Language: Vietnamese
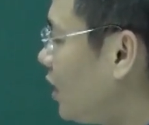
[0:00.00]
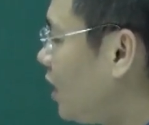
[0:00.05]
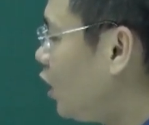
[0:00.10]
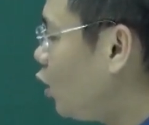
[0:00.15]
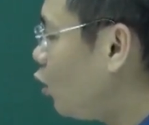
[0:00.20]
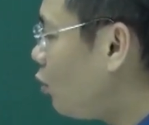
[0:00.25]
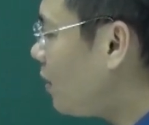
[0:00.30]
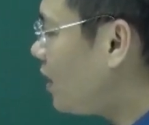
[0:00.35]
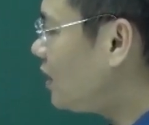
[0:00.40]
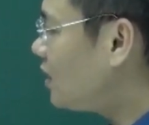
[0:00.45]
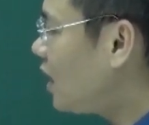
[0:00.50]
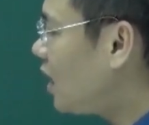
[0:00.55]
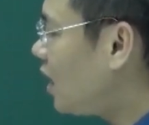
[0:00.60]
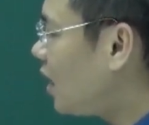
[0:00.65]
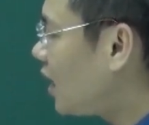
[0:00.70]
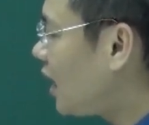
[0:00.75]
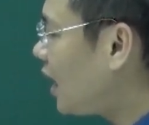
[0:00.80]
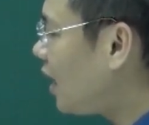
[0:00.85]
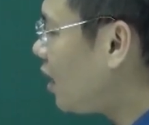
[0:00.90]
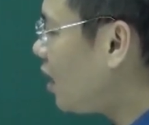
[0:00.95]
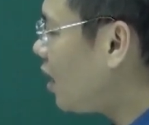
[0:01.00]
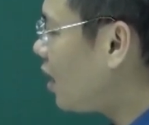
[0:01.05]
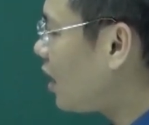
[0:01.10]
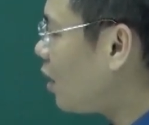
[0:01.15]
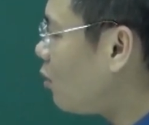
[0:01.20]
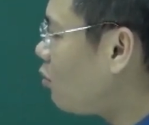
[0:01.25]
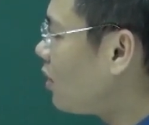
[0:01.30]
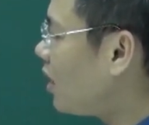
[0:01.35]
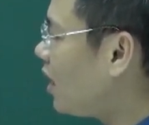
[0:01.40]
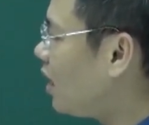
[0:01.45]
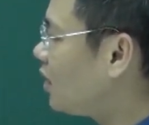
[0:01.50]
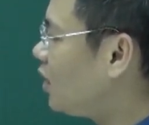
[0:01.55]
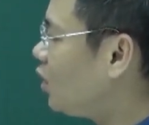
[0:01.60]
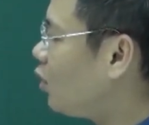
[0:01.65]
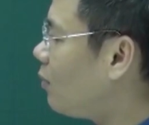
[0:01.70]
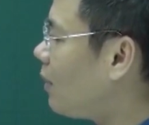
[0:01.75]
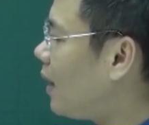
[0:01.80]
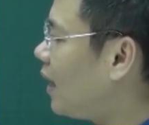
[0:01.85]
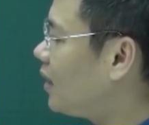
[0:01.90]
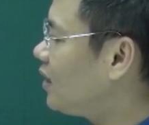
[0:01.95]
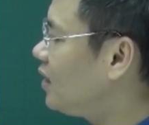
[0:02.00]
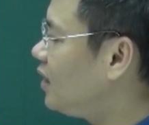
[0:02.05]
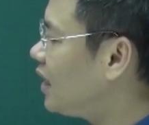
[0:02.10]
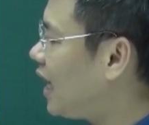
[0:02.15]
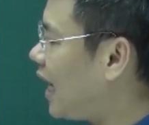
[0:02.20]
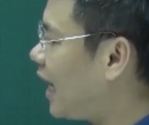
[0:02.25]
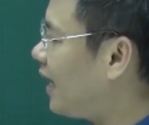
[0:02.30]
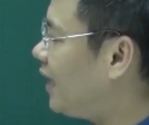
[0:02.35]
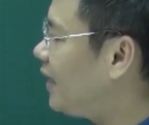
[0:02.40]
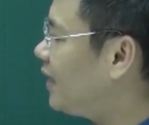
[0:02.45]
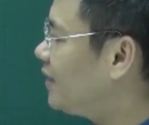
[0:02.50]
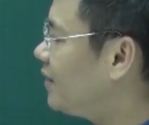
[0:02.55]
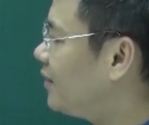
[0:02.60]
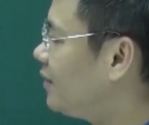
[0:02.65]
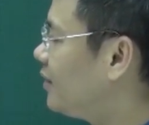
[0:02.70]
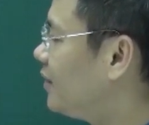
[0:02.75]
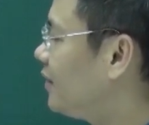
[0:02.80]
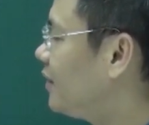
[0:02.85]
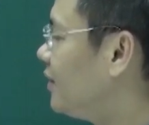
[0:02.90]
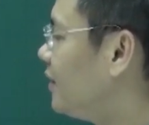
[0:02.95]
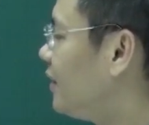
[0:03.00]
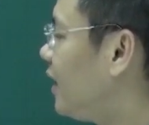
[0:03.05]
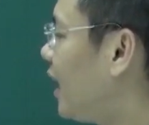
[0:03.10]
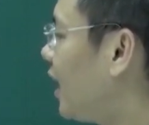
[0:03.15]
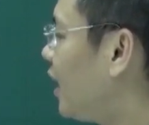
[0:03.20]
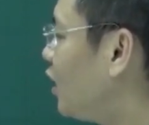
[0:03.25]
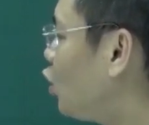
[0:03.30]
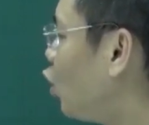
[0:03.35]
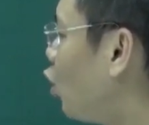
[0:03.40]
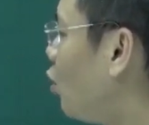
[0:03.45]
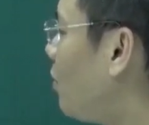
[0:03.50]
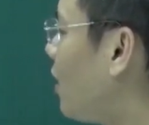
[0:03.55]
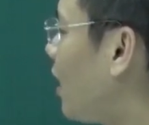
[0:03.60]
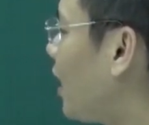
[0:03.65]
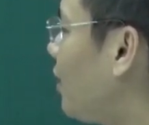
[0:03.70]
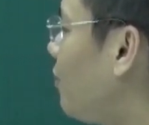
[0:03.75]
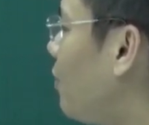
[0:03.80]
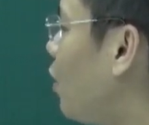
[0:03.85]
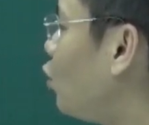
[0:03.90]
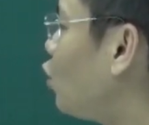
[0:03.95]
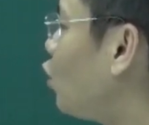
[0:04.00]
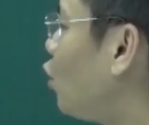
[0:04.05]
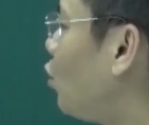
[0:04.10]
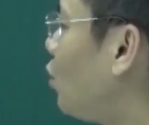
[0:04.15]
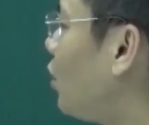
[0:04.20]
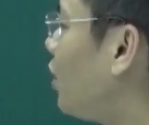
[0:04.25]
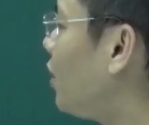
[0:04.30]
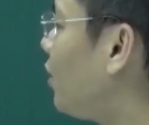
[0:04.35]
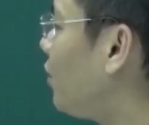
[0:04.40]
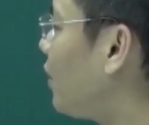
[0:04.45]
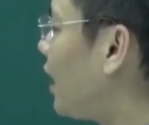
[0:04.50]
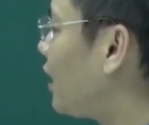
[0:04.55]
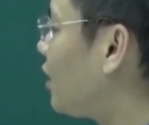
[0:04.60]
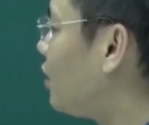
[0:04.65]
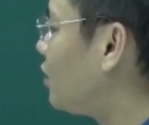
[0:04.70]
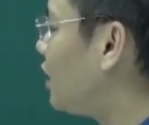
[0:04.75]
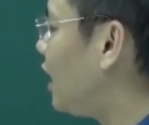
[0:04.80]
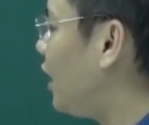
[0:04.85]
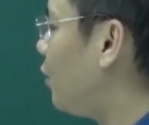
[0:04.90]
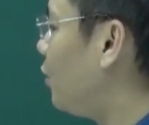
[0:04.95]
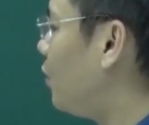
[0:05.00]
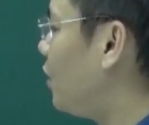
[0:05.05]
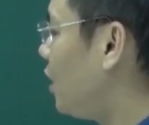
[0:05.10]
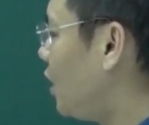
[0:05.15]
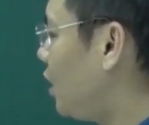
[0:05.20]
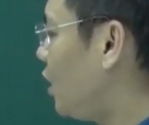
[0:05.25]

Thì lúc bây giờ cái R0R thì nó bằng như thế này. Là cái chỗ mà cái mẫu số này nó đạt cực tiểu.